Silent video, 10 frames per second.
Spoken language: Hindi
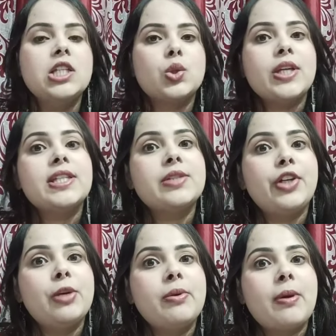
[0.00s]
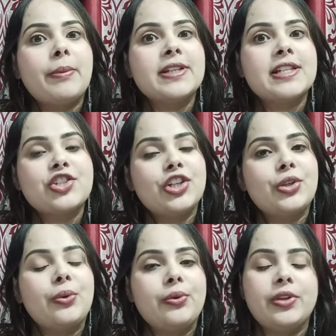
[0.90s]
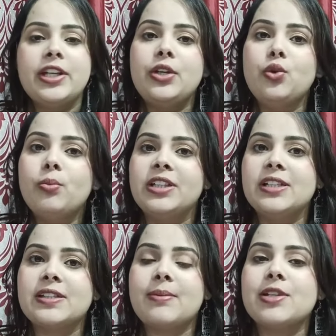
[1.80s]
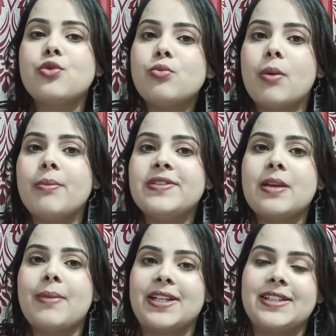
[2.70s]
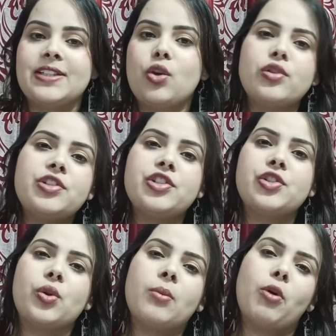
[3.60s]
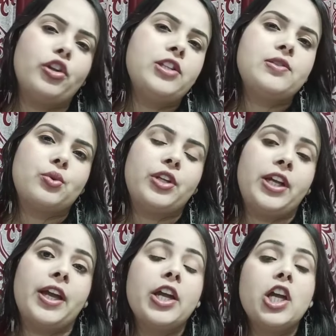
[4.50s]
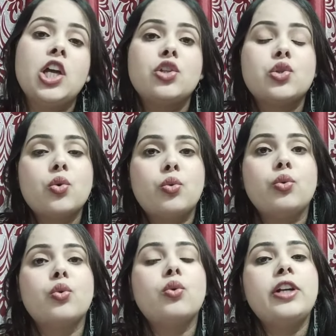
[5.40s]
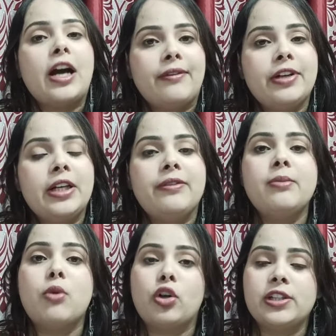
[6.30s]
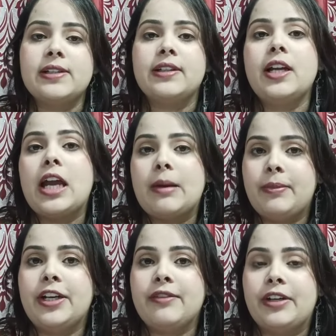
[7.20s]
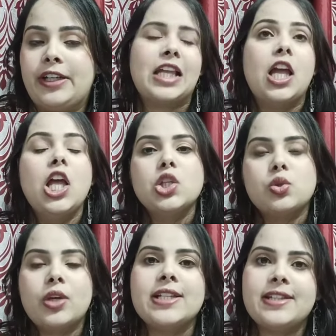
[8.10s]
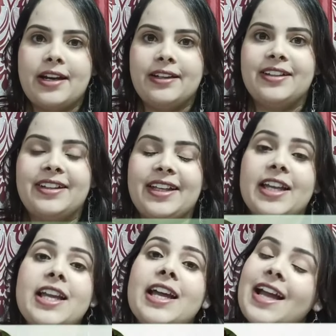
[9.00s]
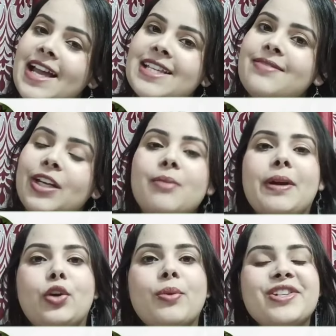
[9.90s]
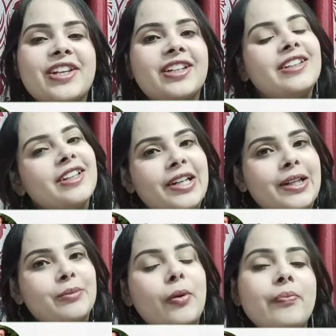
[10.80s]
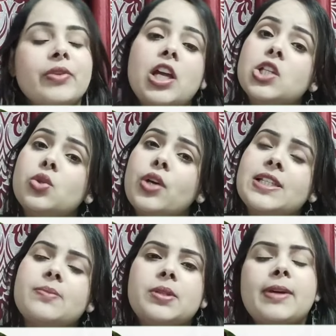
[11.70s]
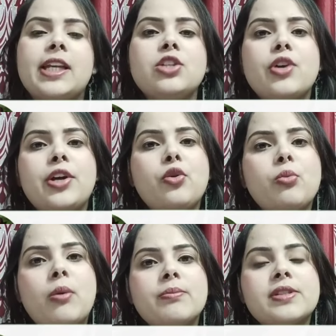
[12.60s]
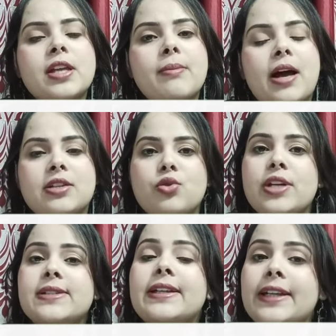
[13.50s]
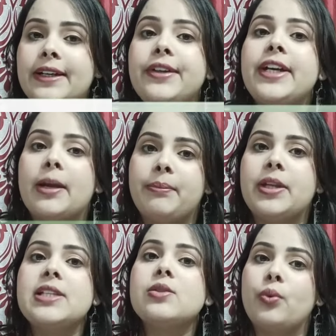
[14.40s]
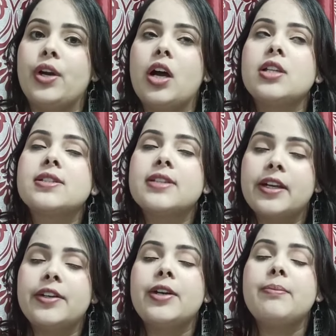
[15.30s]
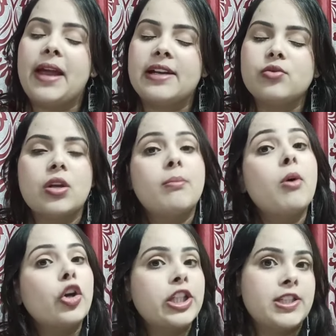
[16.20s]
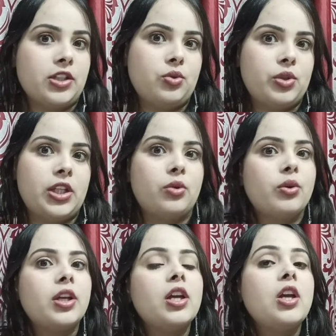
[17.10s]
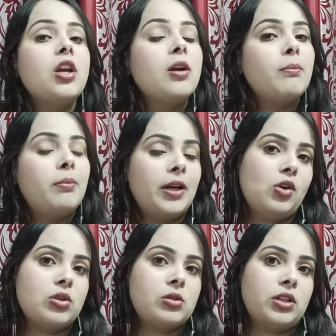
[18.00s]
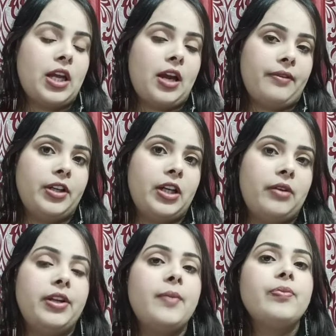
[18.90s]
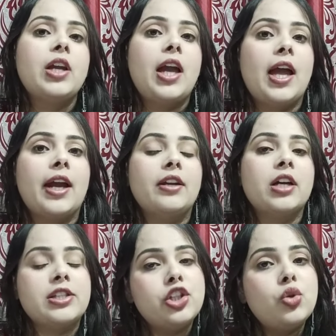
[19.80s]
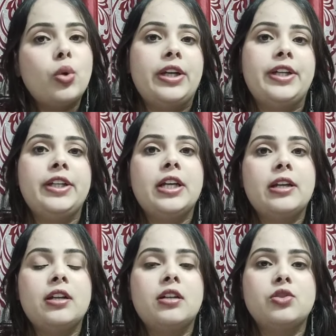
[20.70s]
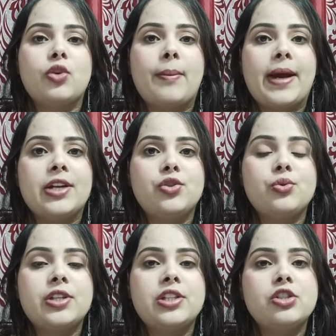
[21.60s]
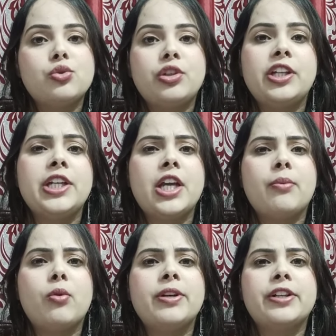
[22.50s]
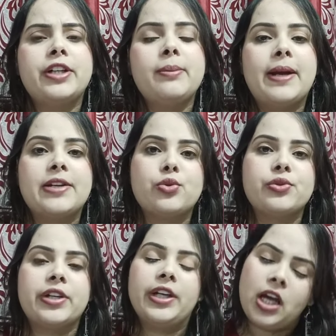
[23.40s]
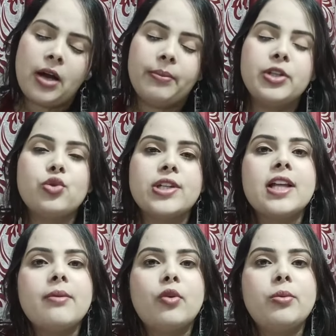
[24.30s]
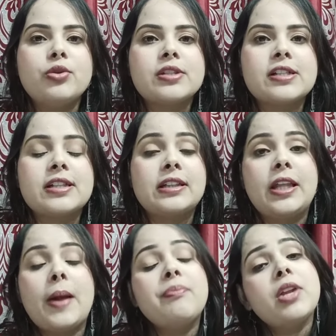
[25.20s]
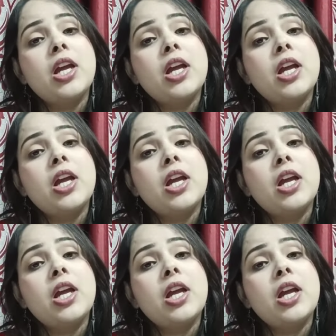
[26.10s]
सो so, बस इस वीडियो में मैं आपके साथ शेयर करूँगी कि न्यू मदर्स के पास न्यू मॉमीज़ के पास ऐसी कौन सी चीज़ें होना बहुत ही ज़रूरी है जो उनको आफ्टर डिलीवरी बहुत ही ज़्यादा हेल्प करने वाली है सो गई स्टार्ट करती है गाइस वेलकम बैक टू माय चैनल द गली मॉम सो गई सबसे पहले जो है न्यू मॉम्स के पास जो है सैनिटरी नैपकिन होना सैनिटरी पैड्स होना बहुत ही ज़्यादा ज़रूरी है क्योंकि ब्लड लॉस होता है आफ्टर डिलीवरी एंड अच्छी क्वालिटी के जो है पैड्स यूज़ कीजिए जरूरी नहीं है कि आपको मेटर्निटी पैड्स यूज़ करें आपकी चॉइस है वो भी यूज़ कर सकती हैं